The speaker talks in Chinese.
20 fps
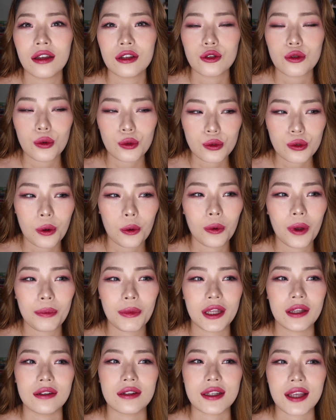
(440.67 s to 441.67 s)
就算外
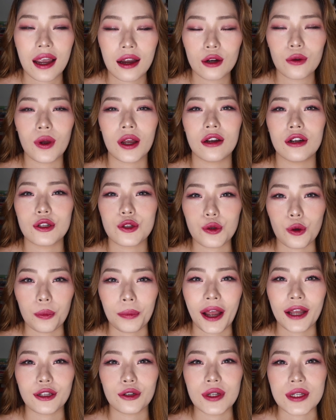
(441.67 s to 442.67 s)
面的餐馆和酒
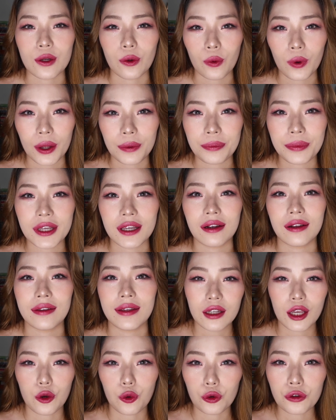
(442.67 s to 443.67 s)
吧都已经关闭了，
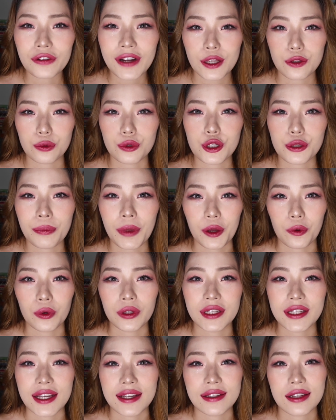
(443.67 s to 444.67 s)
也无法阻止美国
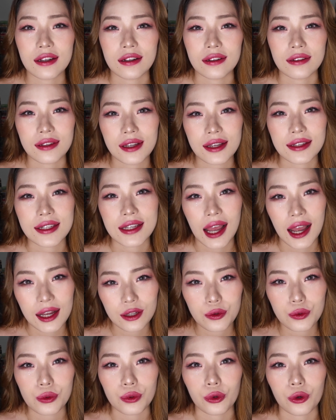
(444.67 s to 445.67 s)
的年轻人在
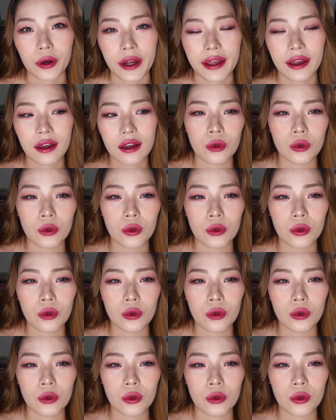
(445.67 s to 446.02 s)
家聚会。